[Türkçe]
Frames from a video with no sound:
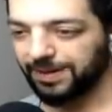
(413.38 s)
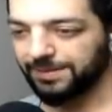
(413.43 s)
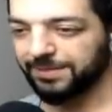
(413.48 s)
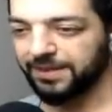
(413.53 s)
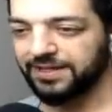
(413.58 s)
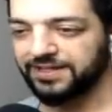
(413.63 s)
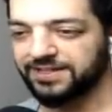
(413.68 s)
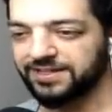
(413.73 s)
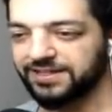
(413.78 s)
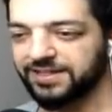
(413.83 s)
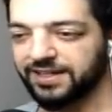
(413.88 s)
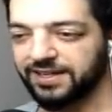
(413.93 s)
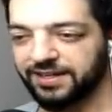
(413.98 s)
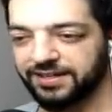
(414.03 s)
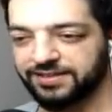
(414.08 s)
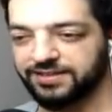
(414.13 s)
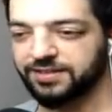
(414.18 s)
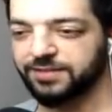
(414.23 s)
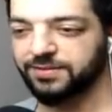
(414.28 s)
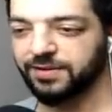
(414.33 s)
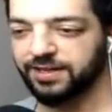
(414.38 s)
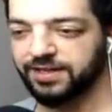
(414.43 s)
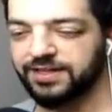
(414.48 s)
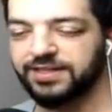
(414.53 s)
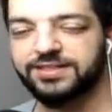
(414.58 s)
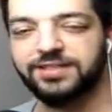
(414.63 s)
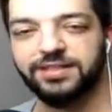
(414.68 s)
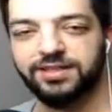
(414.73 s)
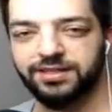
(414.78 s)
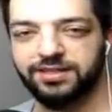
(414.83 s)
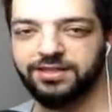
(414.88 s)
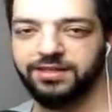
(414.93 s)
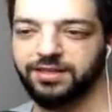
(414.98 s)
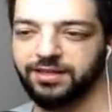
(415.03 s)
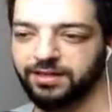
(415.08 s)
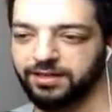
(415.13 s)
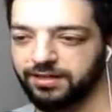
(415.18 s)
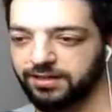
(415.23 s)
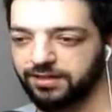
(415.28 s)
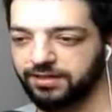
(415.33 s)
Vay be eskiden Enter var. Enter iyiydi
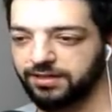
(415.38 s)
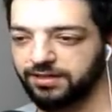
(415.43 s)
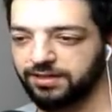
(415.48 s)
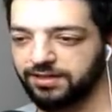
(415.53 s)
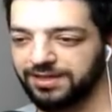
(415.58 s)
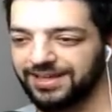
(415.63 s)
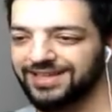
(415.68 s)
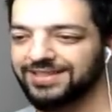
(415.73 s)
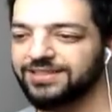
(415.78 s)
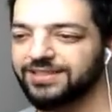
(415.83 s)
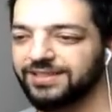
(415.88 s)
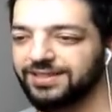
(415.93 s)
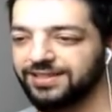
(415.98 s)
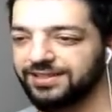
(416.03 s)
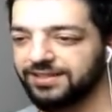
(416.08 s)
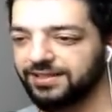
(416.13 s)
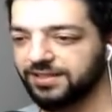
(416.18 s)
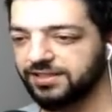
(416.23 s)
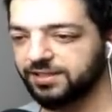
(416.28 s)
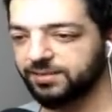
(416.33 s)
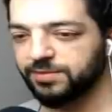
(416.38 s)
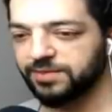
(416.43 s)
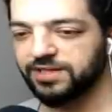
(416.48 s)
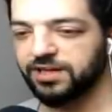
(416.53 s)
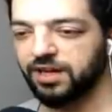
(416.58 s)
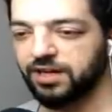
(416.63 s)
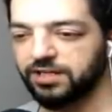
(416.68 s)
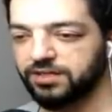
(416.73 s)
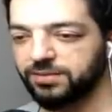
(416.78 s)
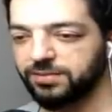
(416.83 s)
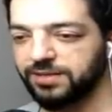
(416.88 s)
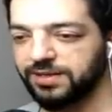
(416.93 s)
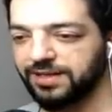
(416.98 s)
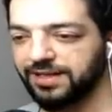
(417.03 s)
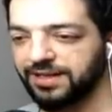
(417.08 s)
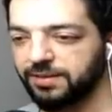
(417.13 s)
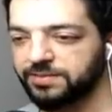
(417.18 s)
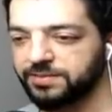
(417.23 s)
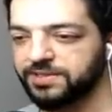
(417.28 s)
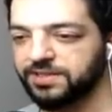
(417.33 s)
ya. Enter iyiydi de şimdi kalktı
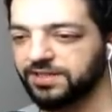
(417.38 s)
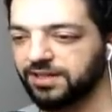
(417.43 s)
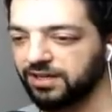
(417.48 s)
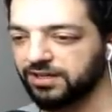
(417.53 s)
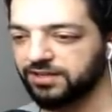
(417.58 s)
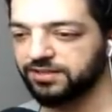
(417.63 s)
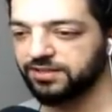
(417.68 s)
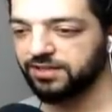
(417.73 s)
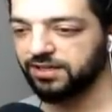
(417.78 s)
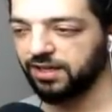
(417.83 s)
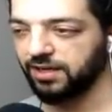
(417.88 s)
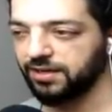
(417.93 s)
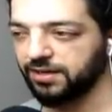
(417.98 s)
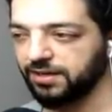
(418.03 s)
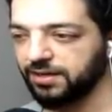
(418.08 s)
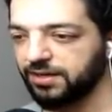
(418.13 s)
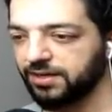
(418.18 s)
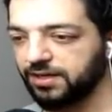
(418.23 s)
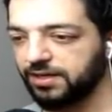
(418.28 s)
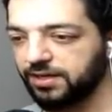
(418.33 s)
beyler. Hepsi kalktı yani.